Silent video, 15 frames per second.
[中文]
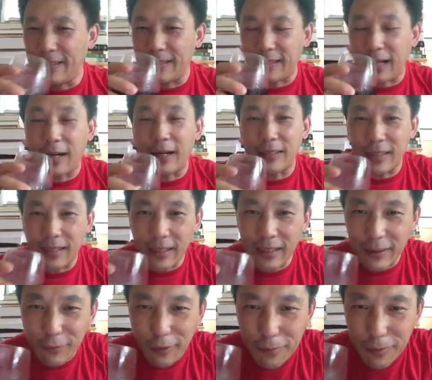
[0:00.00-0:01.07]
呃，当然，这
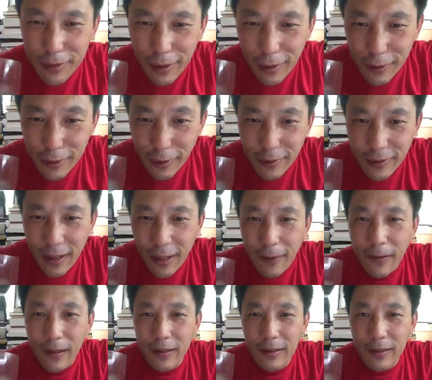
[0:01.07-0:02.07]
个川普这老小子啊，